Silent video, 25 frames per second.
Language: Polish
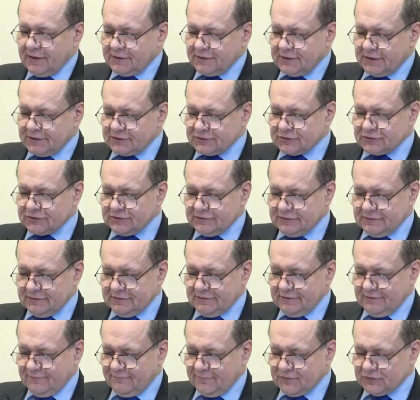też
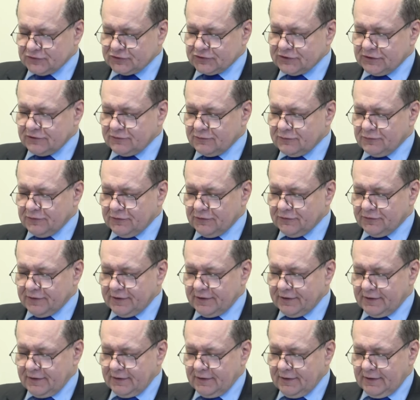
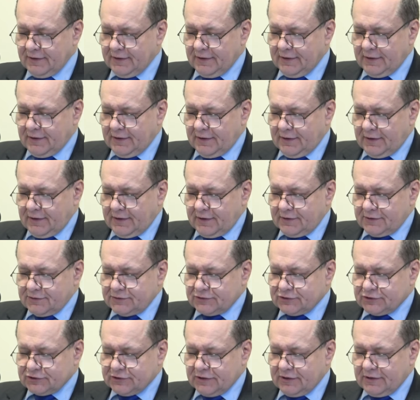wyszczególnione,
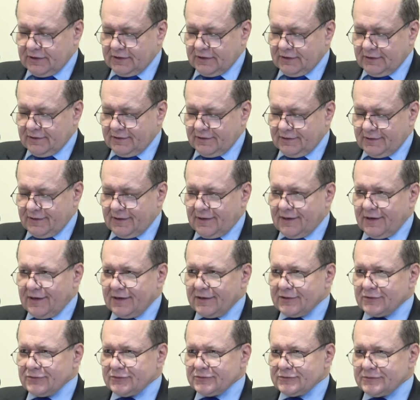że
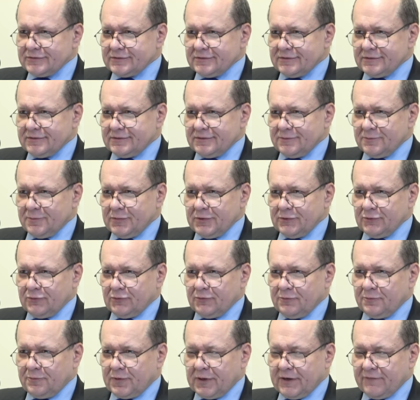Aaron y,
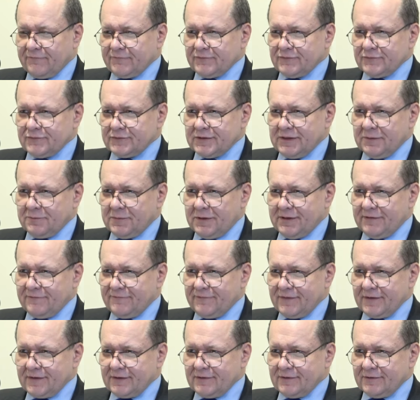był prawnukiem
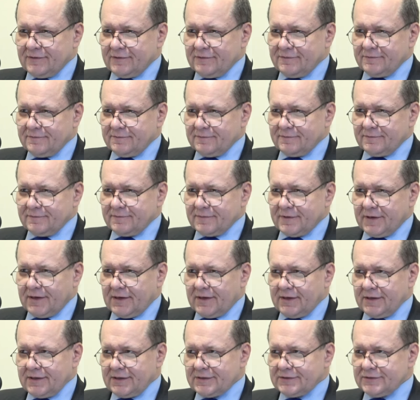Lewiego,
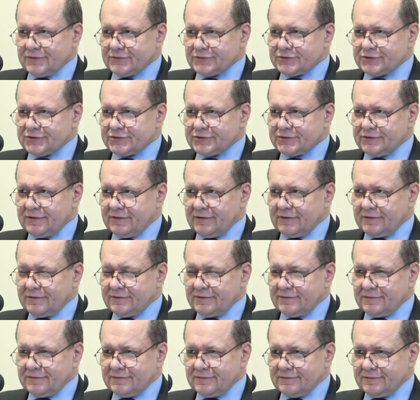ale jednocześnie,
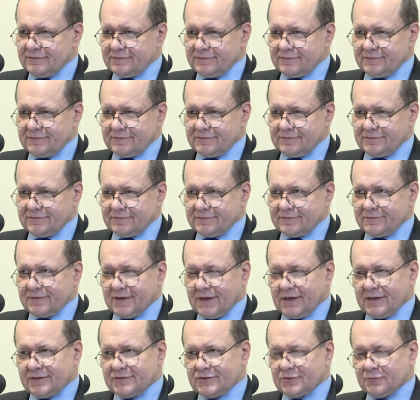y,
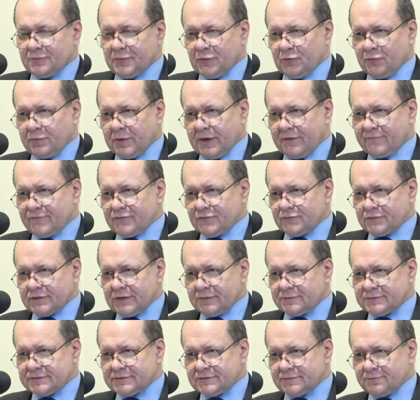ale to był
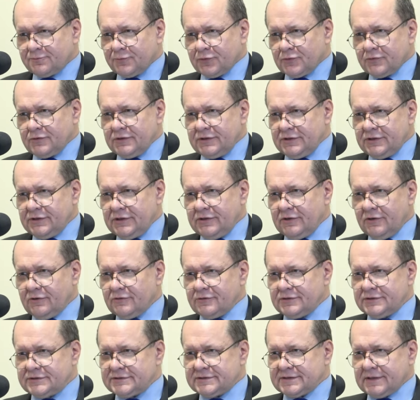prawnukiem po linii
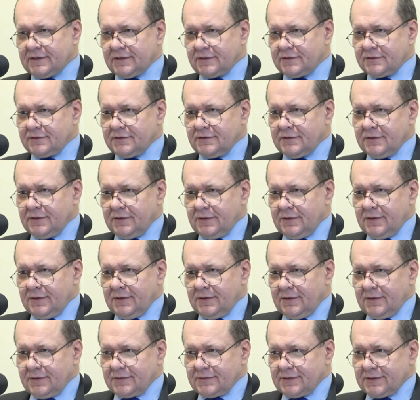ojca,
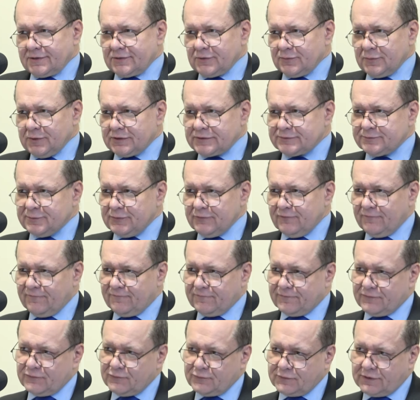natomiast był
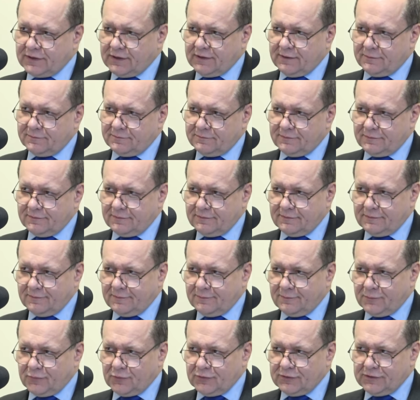wnukiem
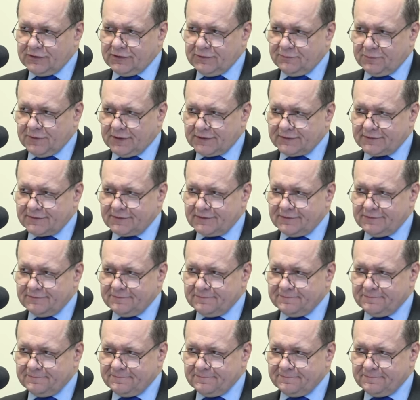po linii matki.